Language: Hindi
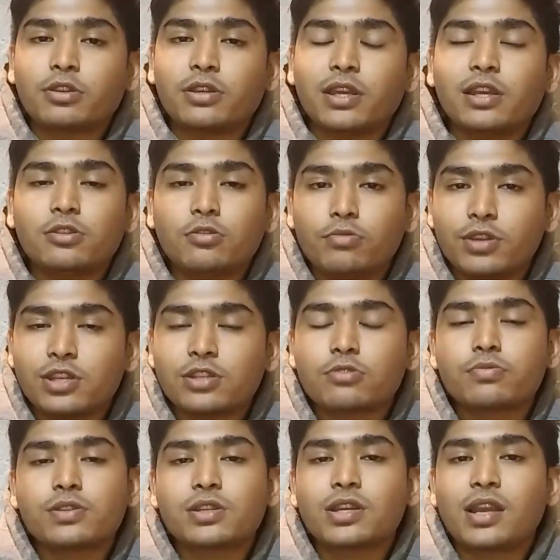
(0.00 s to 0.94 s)
ये जो उन्नीस
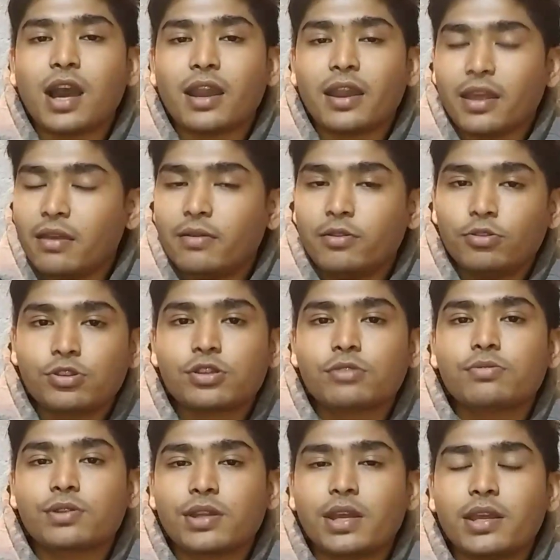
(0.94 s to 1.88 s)
रुपीज दिखा रहे हैं उन्नीस
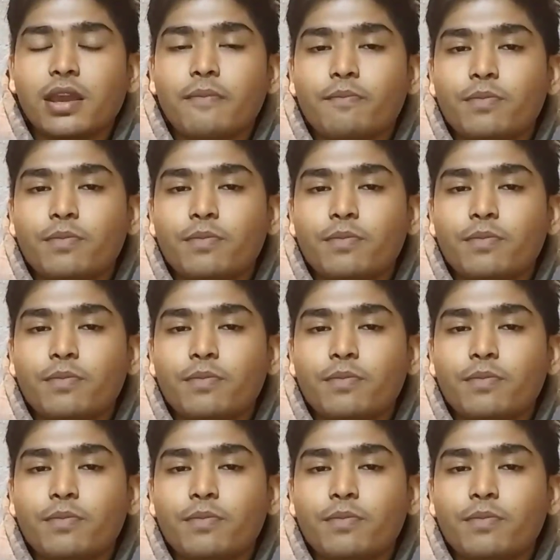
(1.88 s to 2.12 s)
रुपीज नहीं है